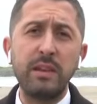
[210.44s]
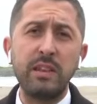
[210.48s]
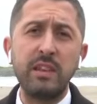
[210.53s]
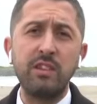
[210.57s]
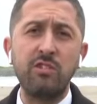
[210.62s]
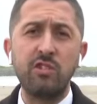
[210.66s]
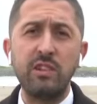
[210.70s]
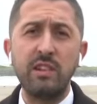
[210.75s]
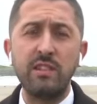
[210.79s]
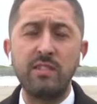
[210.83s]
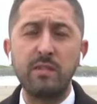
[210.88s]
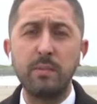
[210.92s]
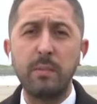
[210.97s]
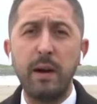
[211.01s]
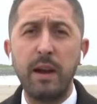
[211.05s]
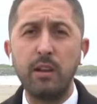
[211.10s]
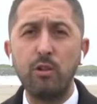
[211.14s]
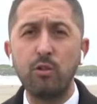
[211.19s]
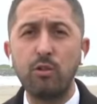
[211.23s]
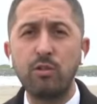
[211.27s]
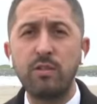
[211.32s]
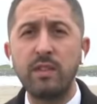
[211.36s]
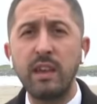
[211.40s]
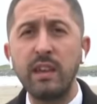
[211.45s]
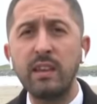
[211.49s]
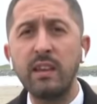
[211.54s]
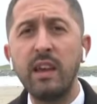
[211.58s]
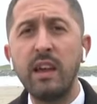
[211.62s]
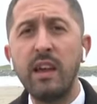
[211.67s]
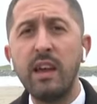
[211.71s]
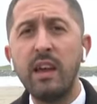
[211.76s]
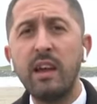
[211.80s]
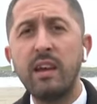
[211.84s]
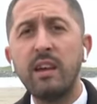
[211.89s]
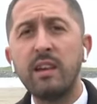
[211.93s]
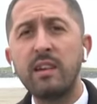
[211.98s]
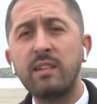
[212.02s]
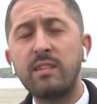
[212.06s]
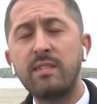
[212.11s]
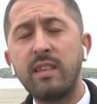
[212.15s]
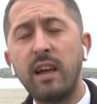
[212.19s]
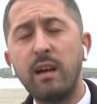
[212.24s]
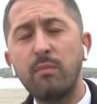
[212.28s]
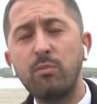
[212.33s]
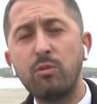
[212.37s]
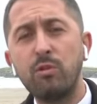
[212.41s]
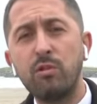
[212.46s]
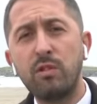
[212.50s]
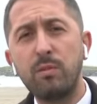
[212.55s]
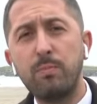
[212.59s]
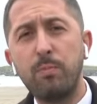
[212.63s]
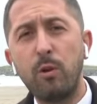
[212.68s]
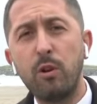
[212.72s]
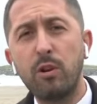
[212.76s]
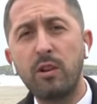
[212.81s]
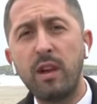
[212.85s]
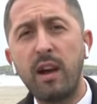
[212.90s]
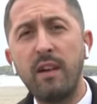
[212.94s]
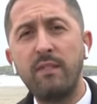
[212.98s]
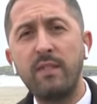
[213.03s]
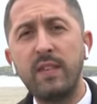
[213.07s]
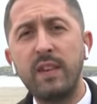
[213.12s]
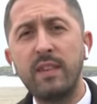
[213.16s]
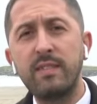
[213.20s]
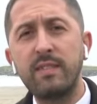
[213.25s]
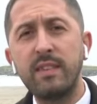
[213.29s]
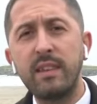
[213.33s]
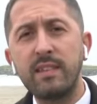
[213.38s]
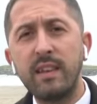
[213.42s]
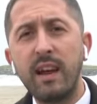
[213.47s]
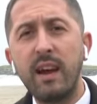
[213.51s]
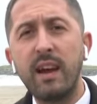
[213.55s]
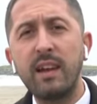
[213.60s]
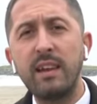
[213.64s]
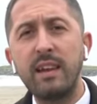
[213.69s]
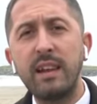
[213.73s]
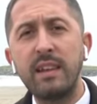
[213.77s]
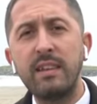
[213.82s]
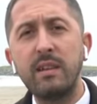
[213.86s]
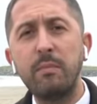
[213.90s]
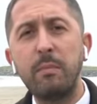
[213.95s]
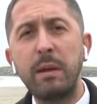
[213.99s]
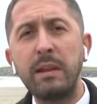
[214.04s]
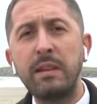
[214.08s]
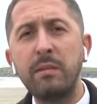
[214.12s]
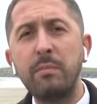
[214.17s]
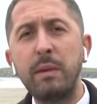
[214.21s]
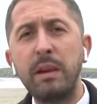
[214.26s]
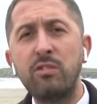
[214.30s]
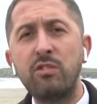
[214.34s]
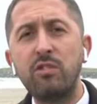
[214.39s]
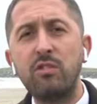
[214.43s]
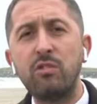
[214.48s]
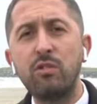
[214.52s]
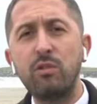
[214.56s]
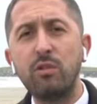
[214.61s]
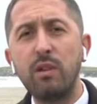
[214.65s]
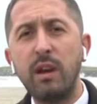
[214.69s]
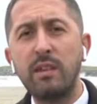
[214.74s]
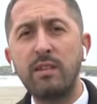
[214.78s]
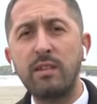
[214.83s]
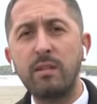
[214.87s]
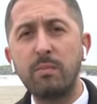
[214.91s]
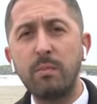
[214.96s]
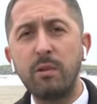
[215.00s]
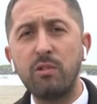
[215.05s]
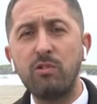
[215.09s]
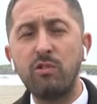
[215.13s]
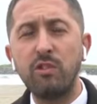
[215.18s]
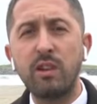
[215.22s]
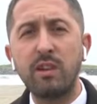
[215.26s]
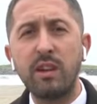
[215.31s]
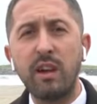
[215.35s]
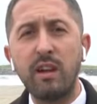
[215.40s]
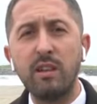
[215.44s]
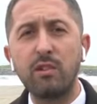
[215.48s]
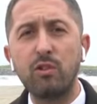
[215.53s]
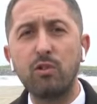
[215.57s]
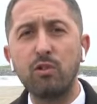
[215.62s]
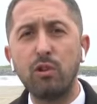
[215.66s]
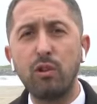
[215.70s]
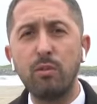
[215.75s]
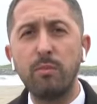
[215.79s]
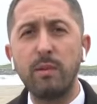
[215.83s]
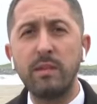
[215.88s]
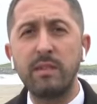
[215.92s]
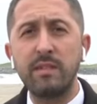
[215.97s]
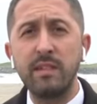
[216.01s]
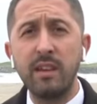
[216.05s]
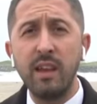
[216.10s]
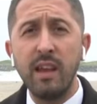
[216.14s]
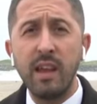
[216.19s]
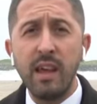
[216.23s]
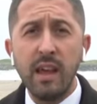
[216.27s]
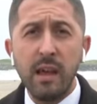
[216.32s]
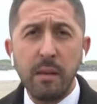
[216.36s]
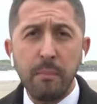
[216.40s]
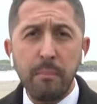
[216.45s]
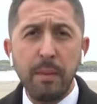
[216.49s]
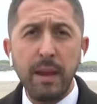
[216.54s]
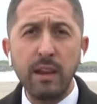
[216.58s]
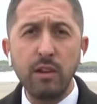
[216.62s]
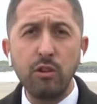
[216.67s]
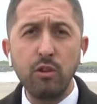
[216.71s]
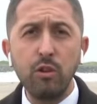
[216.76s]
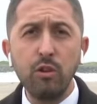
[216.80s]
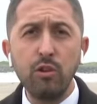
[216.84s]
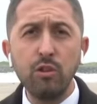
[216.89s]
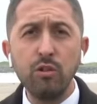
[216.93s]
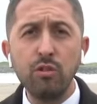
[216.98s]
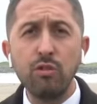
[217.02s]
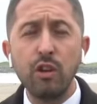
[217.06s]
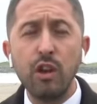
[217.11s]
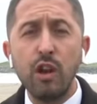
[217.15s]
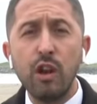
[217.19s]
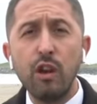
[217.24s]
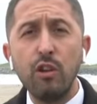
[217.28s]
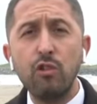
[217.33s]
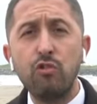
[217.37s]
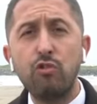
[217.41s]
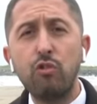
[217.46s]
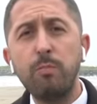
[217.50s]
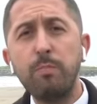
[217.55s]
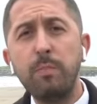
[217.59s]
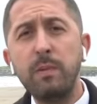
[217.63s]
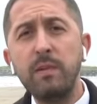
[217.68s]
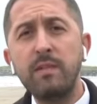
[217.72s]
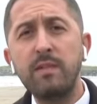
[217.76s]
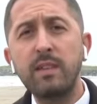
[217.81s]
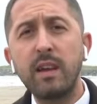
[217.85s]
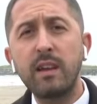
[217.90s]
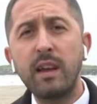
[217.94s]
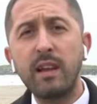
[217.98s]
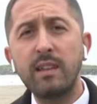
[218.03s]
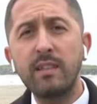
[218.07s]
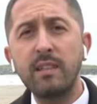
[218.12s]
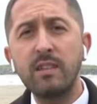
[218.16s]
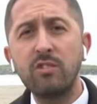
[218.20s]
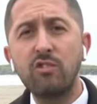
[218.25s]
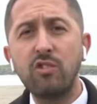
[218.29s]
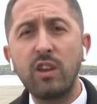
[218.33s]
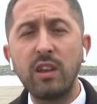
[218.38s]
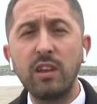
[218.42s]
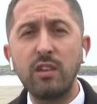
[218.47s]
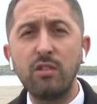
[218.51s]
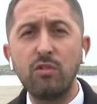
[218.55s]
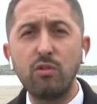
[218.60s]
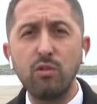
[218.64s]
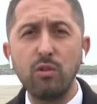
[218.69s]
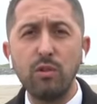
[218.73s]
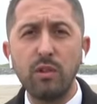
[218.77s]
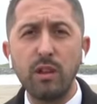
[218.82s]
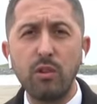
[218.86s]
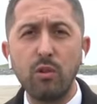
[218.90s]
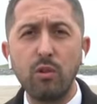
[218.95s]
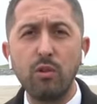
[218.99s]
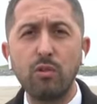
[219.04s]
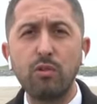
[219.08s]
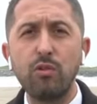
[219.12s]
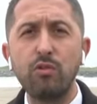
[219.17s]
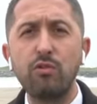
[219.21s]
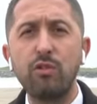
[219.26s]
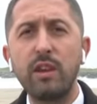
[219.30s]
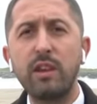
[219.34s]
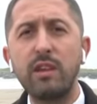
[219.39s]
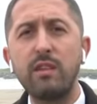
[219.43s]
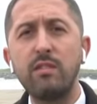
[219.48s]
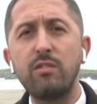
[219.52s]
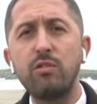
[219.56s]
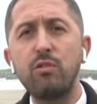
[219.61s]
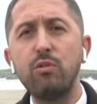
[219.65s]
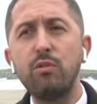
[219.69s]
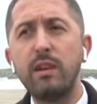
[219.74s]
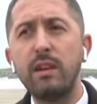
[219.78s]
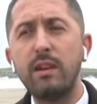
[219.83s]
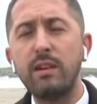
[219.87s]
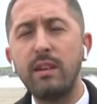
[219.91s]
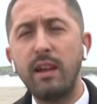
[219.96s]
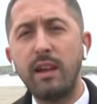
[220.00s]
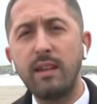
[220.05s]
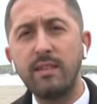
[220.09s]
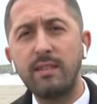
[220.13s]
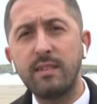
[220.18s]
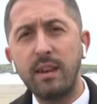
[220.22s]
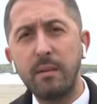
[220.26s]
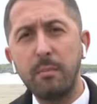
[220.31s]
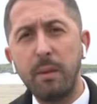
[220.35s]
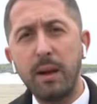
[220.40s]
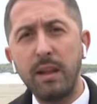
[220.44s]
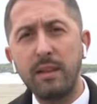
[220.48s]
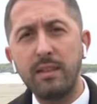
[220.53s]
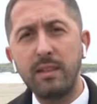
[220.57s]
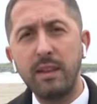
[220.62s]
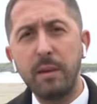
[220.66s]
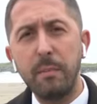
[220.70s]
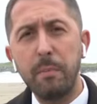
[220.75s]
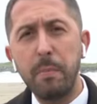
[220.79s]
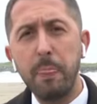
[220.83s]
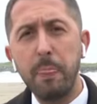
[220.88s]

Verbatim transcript: için İsmail Yüksek Samsun Spor kafilesine dahil edilmedi. Manchester United maçında kadroda olmasını bekliyoruz. Sürpriz sakatlık Cengiz Ünder oldu. Cengiz Ünder'in antrenmanda